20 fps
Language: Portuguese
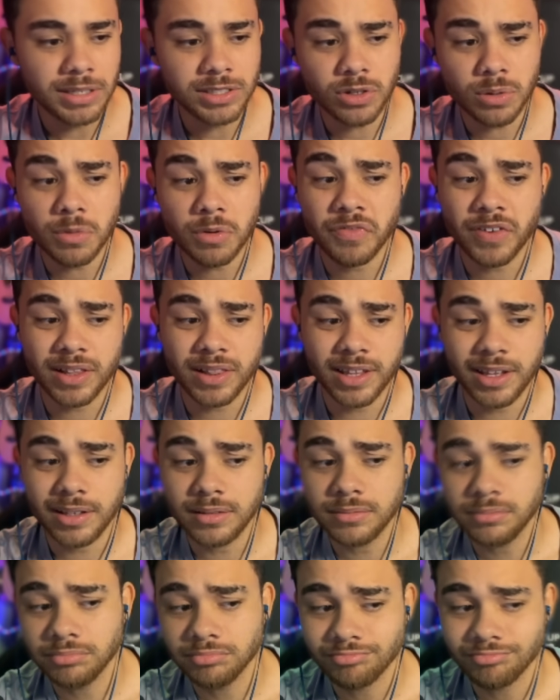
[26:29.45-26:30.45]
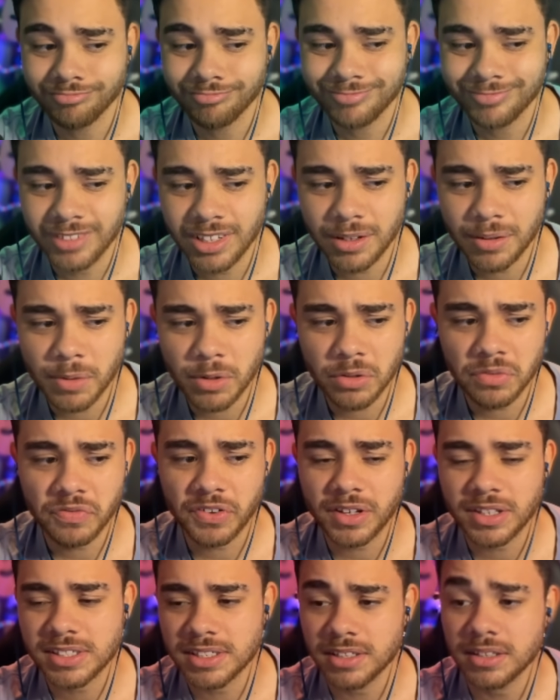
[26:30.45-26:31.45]
mas como eu falei, eu não
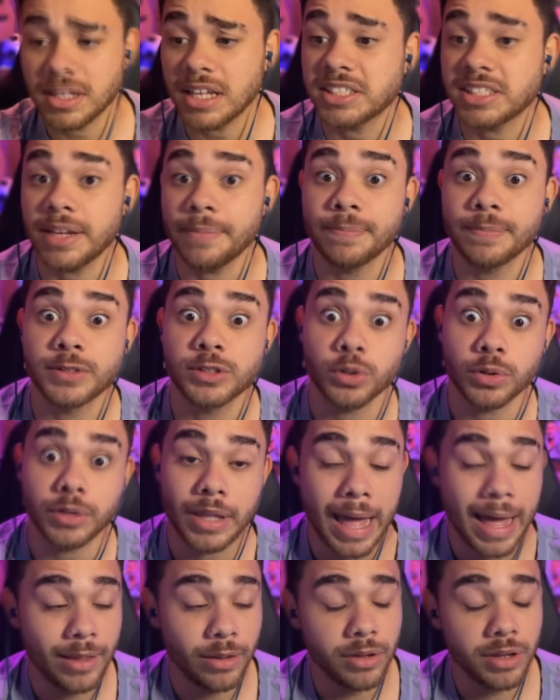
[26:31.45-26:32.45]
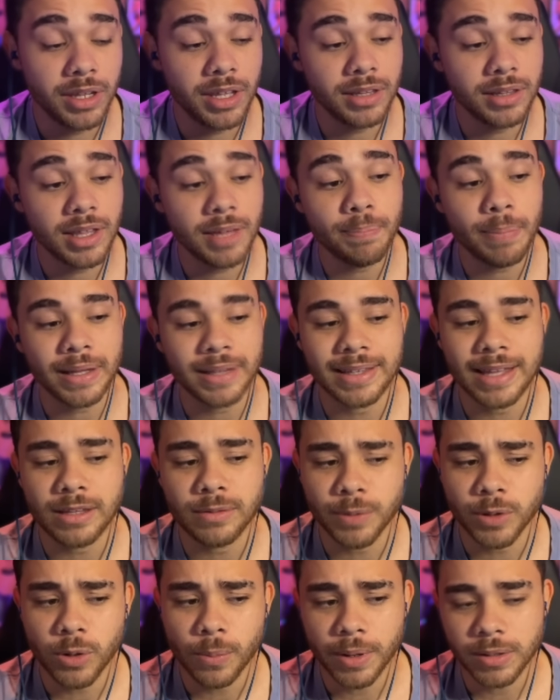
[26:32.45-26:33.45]
fico assim decepcionado. Eu queria ter
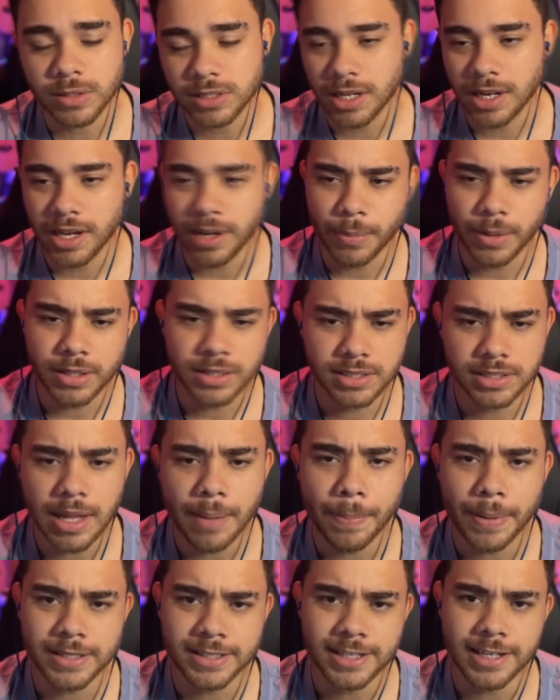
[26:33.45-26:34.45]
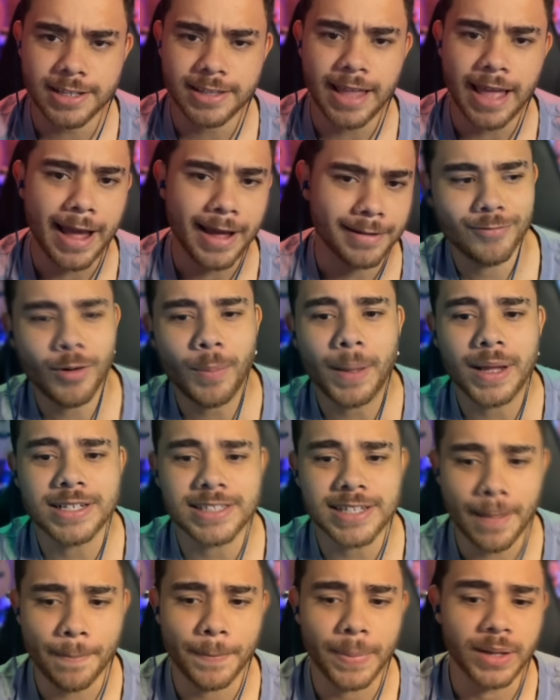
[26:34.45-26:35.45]
empatado pelo menos, né, cara? Mas dá pra aceitar. Vou passar